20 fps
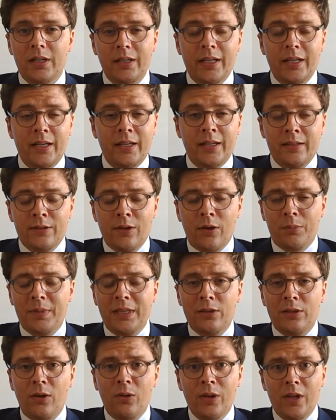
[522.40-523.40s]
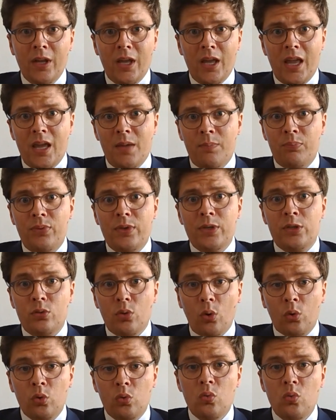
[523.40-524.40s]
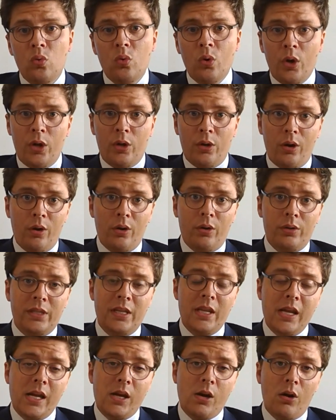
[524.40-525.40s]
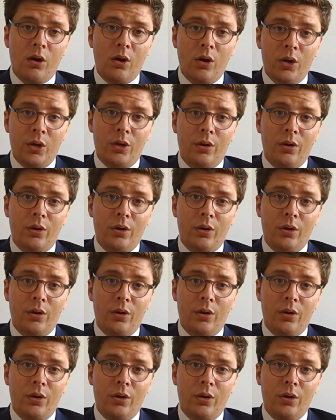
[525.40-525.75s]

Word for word: humains exorbitants et puis surtout euh, des,